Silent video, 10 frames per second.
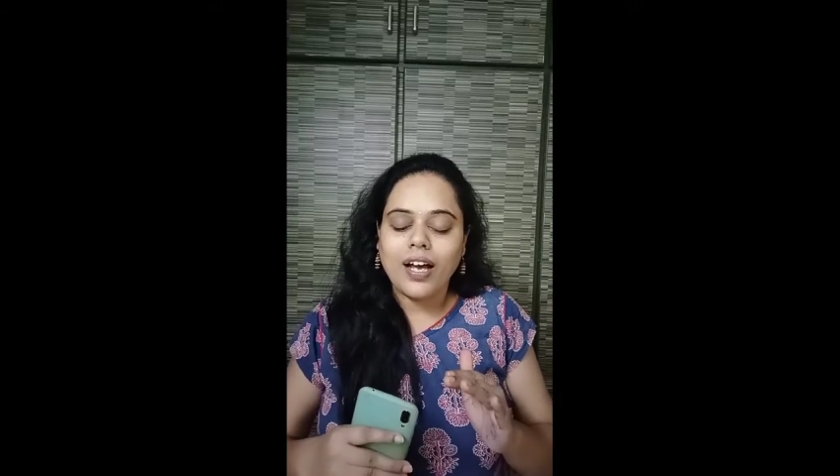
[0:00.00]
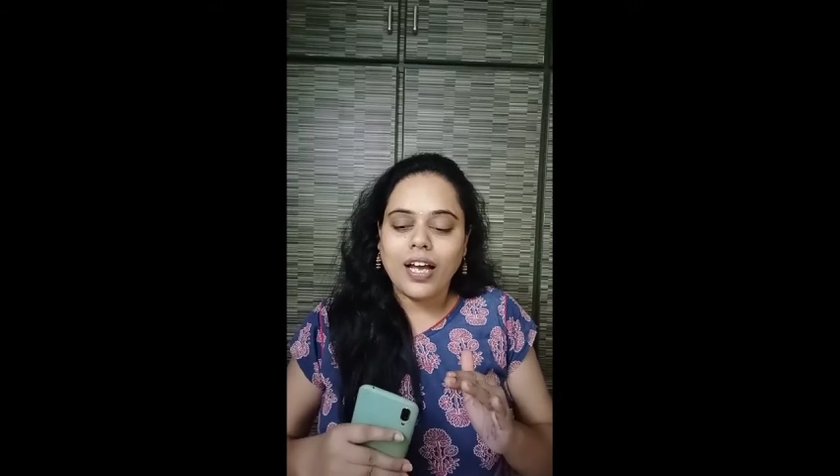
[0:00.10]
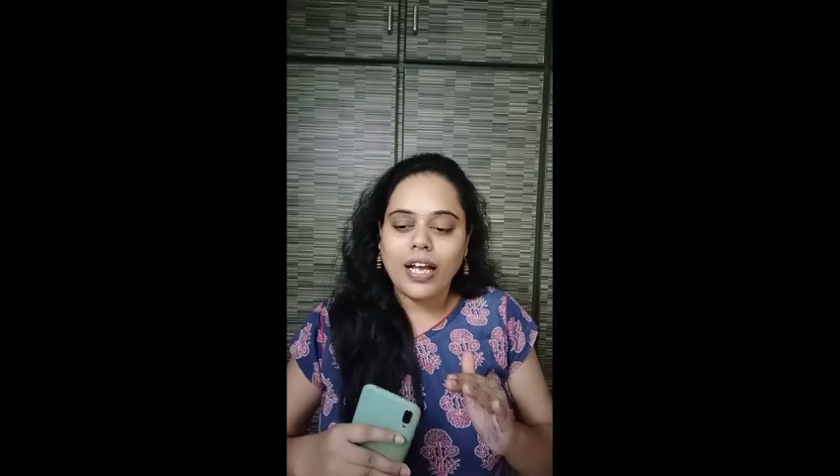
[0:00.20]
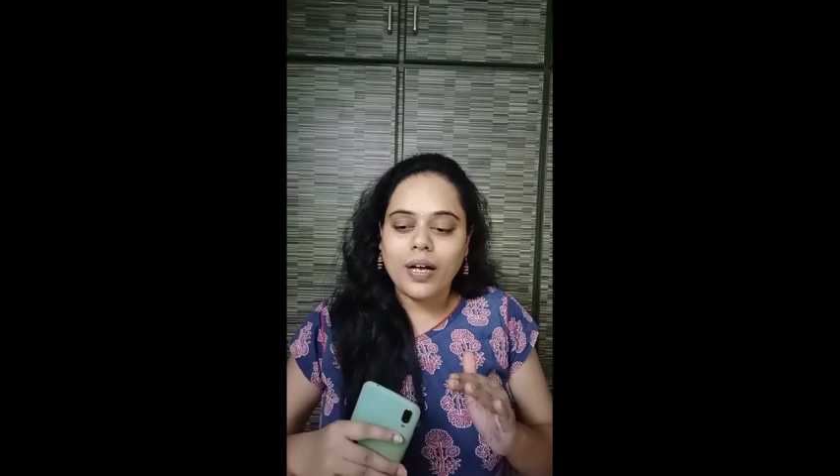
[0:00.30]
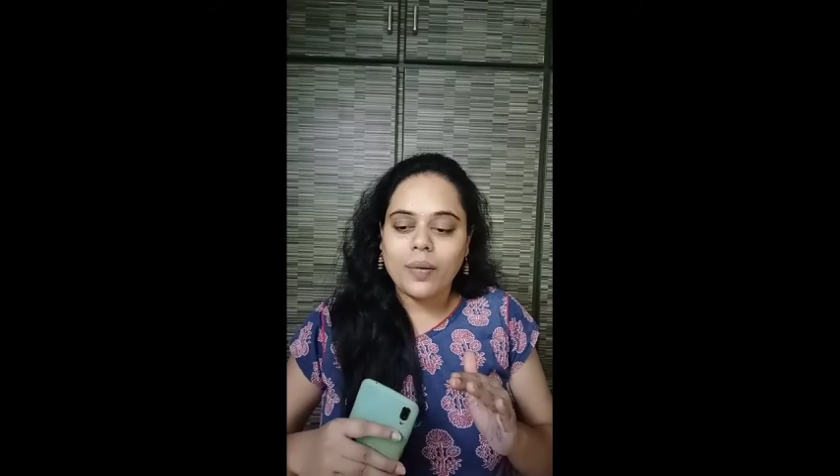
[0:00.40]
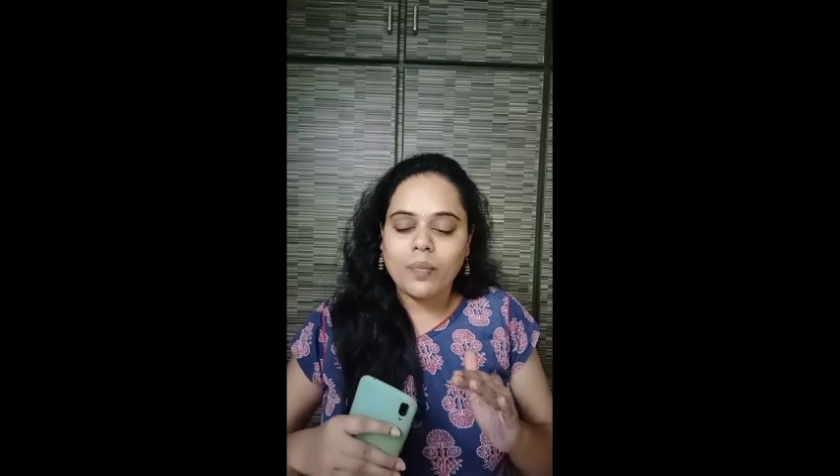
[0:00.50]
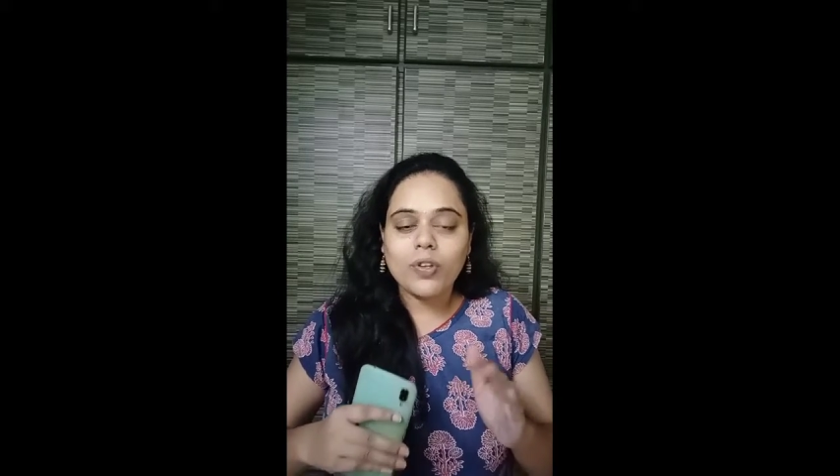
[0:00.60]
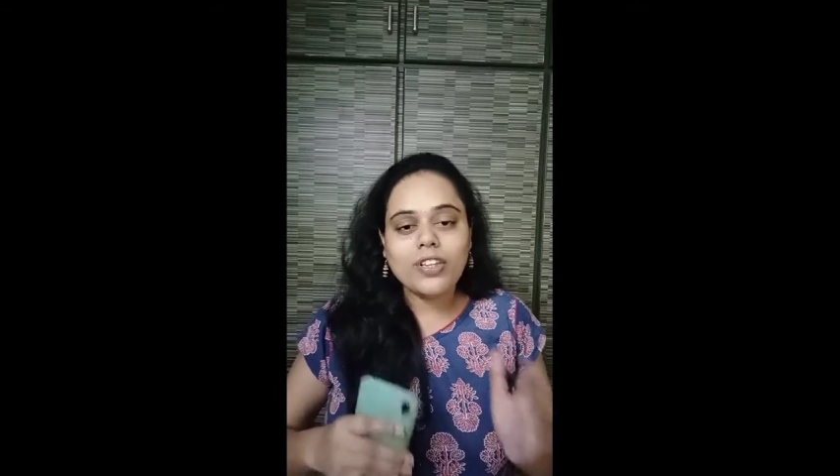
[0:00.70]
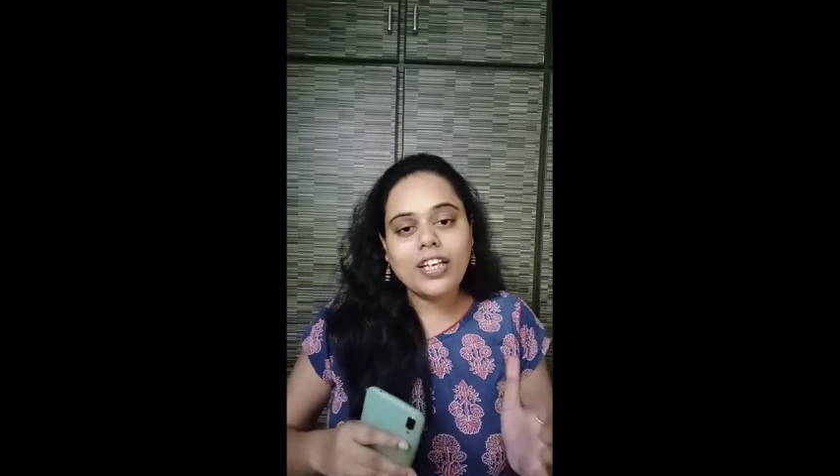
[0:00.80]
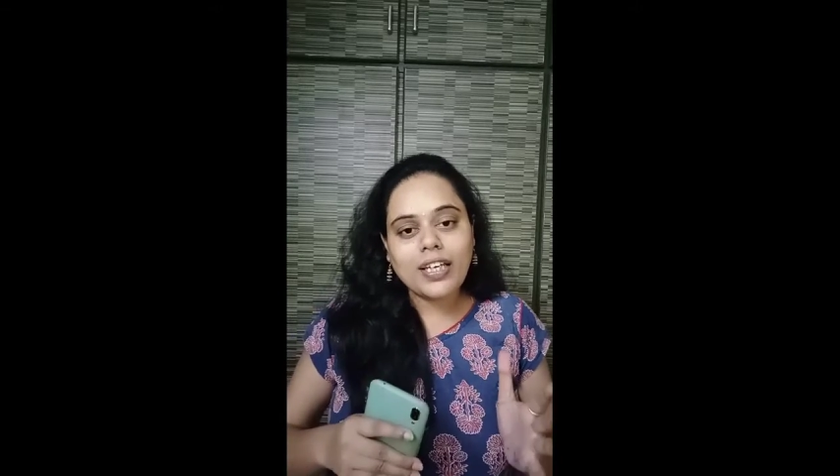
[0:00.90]
ఇంకా
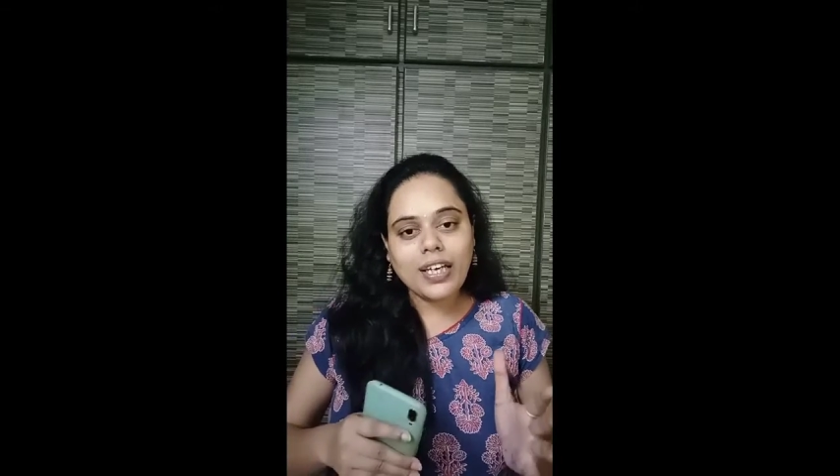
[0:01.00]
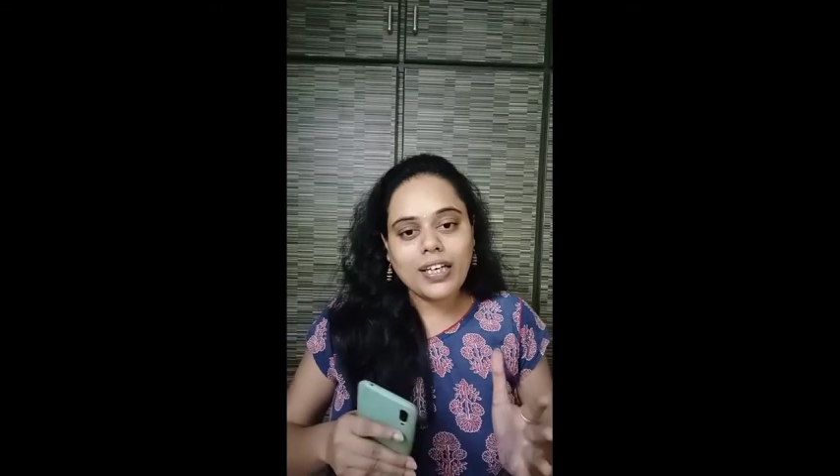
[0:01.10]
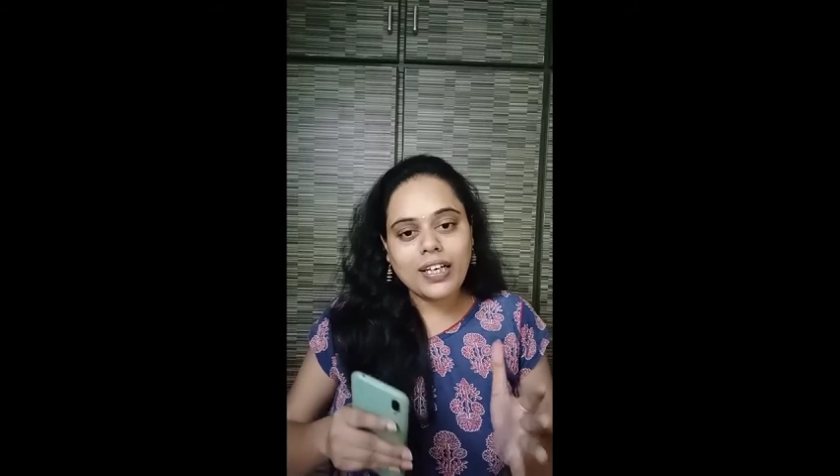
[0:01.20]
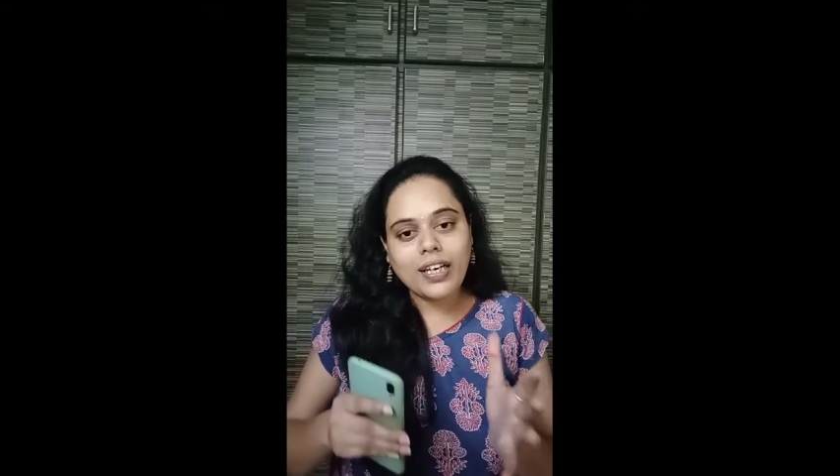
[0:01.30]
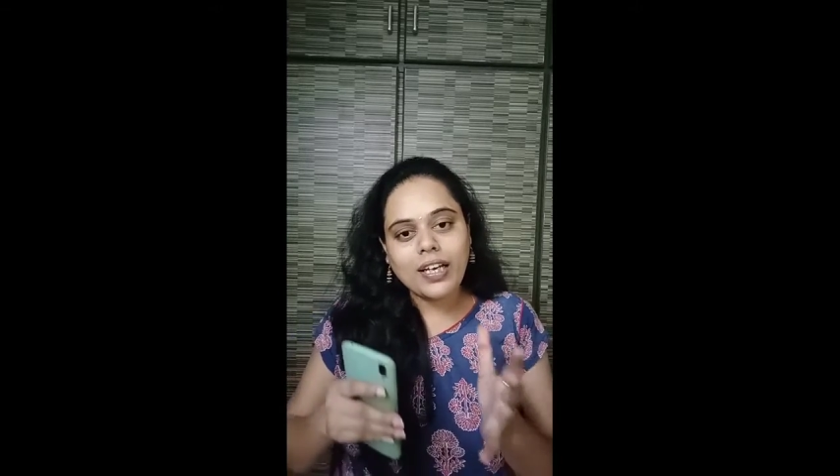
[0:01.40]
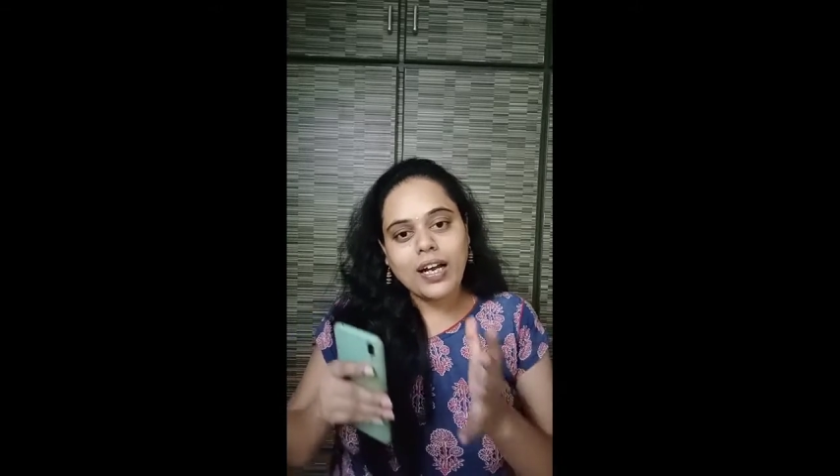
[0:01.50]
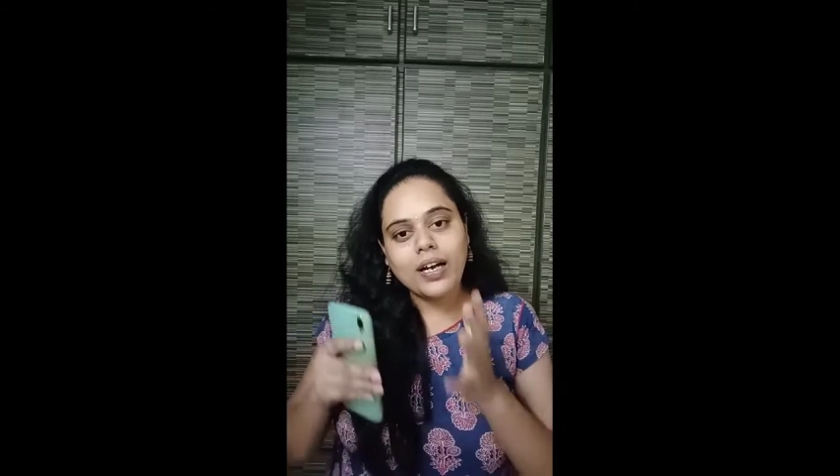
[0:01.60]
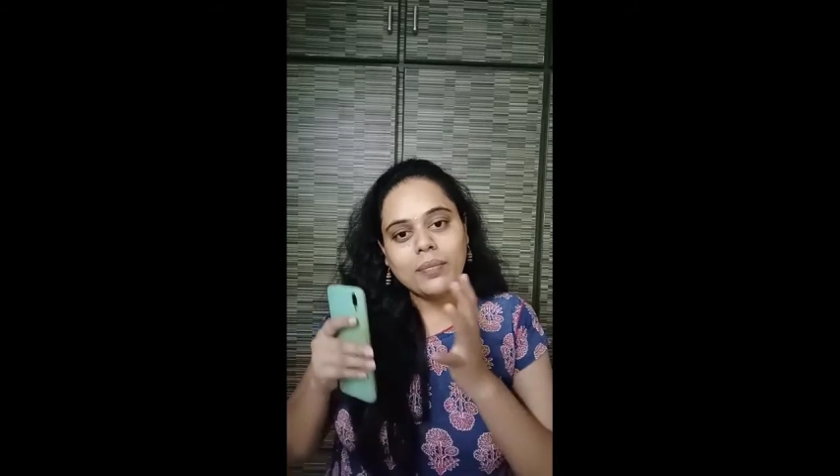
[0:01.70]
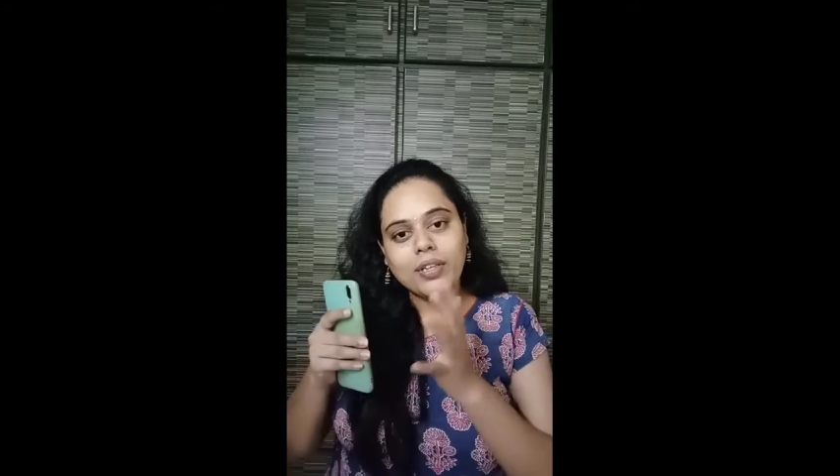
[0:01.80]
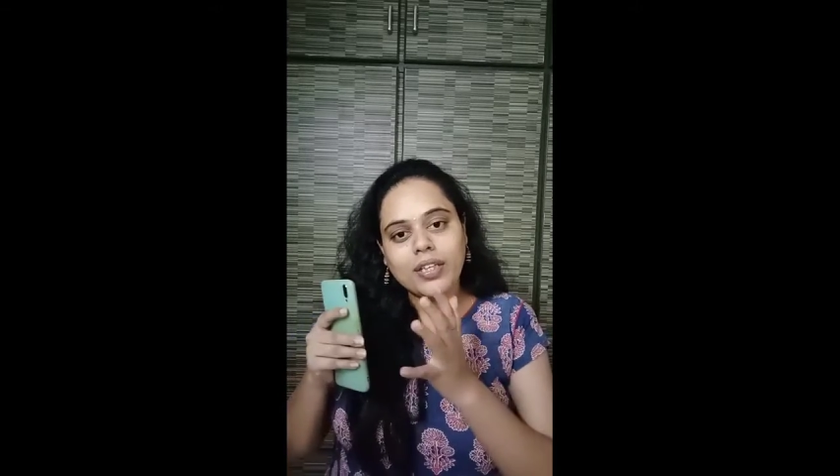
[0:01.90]
మొత్తానికి ఏంటంటే వాళ్ళ మీద